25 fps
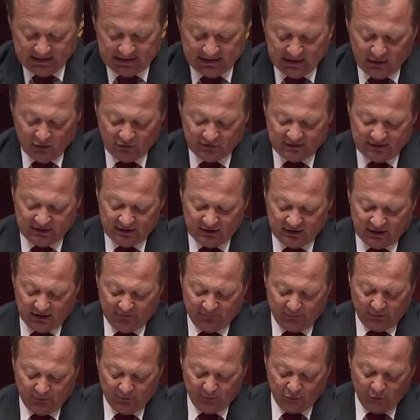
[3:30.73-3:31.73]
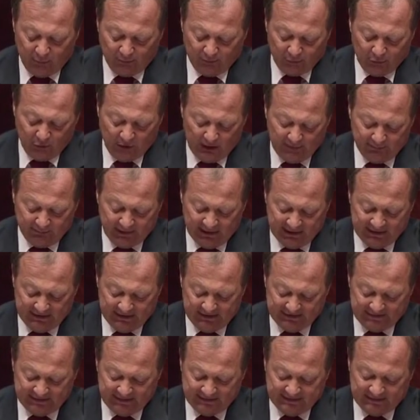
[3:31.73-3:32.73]
là aussi une réforme d'ampleur apparaît
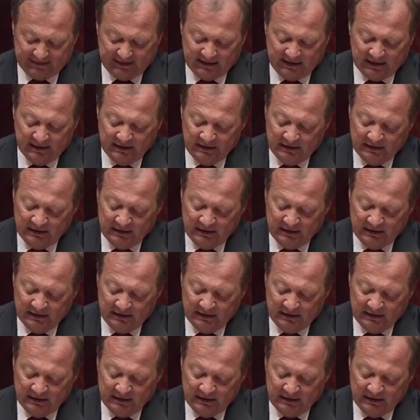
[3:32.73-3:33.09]
nécessaire